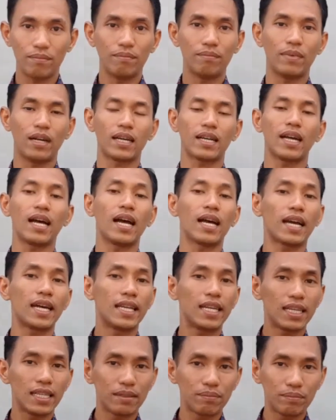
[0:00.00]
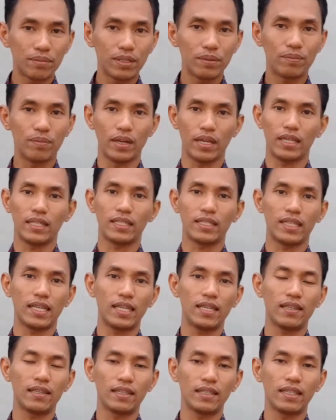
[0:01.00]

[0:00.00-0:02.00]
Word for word: maka akan lebih baiknya